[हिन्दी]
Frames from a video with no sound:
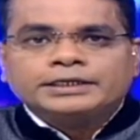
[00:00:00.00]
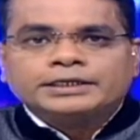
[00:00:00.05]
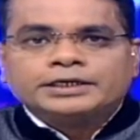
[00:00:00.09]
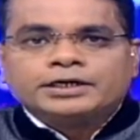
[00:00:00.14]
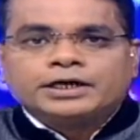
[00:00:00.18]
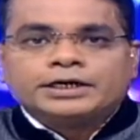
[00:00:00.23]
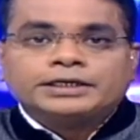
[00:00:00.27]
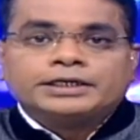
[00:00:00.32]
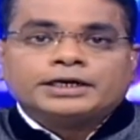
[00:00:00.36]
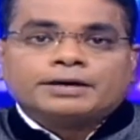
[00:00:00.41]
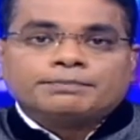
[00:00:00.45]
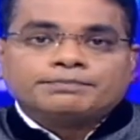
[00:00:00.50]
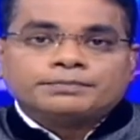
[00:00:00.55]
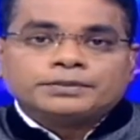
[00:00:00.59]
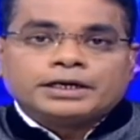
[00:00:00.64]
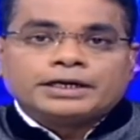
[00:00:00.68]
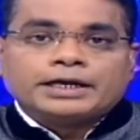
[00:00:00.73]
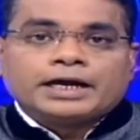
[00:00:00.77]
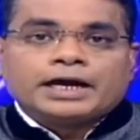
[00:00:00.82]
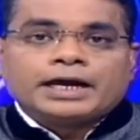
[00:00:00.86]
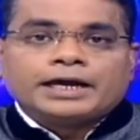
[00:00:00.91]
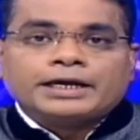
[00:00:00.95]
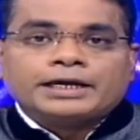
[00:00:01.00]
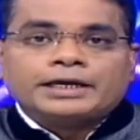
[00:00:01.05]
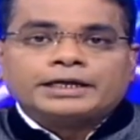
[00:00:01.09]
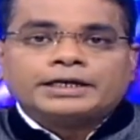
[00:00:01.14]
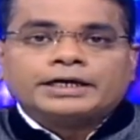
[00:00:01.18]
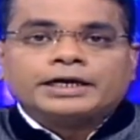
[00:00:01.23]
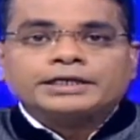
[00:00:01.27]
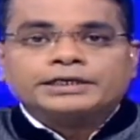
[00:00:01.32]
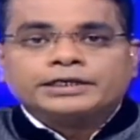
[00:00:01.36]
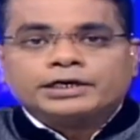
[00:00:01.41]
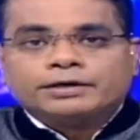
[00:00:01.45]
कई कप्तान आए
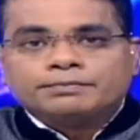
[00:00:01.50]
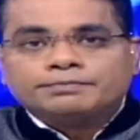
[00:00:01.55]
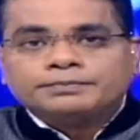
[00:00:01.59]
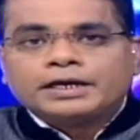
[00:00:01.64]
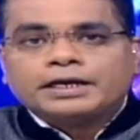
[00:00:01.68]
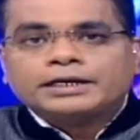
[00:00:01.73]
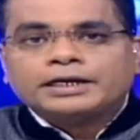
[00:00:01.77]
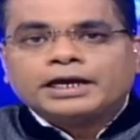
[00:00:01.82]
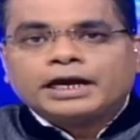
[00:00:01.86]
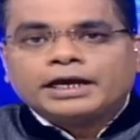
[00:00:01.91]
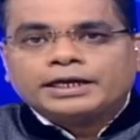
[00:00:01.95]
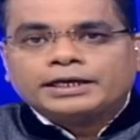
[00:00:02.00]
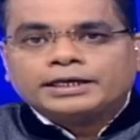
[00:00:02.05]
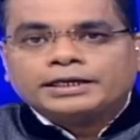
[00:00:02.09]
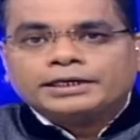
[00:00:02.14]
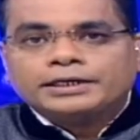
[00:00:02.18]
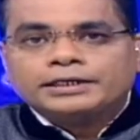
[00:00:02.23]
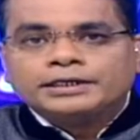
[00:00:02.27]
कई कप्तान गए